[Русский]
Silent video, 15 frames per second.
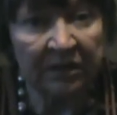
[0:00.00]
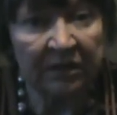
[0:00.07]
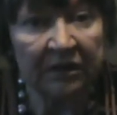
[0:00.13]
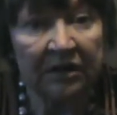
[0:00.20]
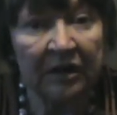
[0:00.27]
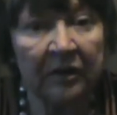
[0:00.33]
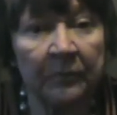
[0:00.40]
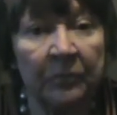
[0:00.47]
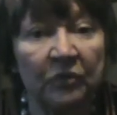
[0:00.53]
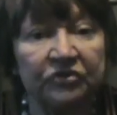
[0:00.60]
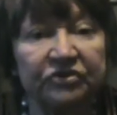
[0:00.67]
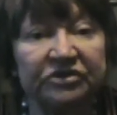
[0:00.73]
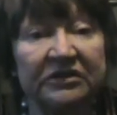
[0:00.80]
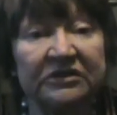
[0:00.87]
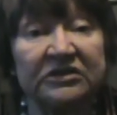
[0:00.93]
Как
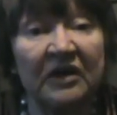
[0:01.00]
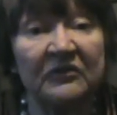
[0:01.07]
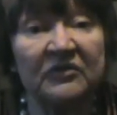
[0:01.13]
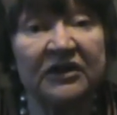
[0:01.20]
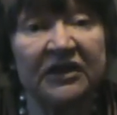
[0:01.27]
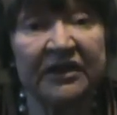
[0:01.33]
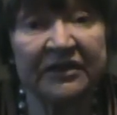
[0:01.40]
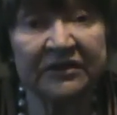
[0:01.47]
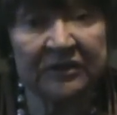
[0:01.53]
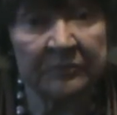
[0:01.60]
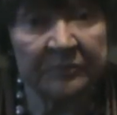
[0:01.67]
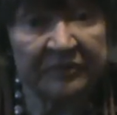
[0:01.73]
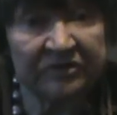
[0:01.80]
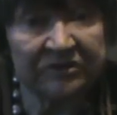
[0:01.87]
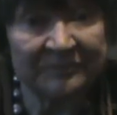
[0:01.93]
будто давление
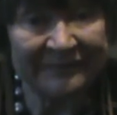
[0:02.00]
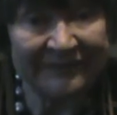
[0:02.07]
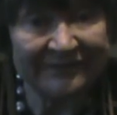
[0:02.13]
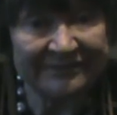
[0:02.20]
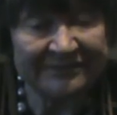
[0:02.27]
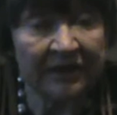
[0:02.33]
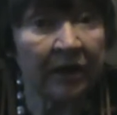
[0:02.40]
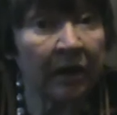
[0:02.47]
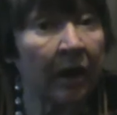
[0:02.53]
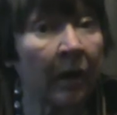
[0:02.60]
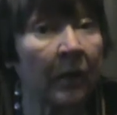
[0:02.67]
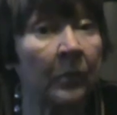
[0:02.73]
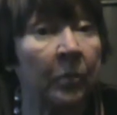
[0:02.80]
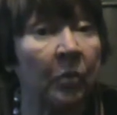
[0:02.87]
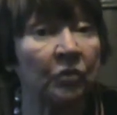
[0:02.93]
поднимается.
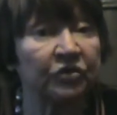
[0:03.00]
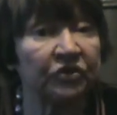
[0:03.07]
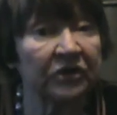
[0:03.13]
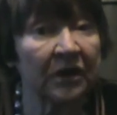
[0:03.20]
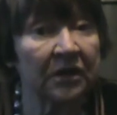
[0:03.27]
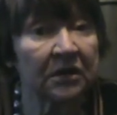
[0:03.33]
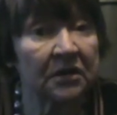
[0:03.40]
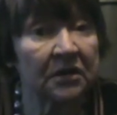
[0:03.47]
Как будто.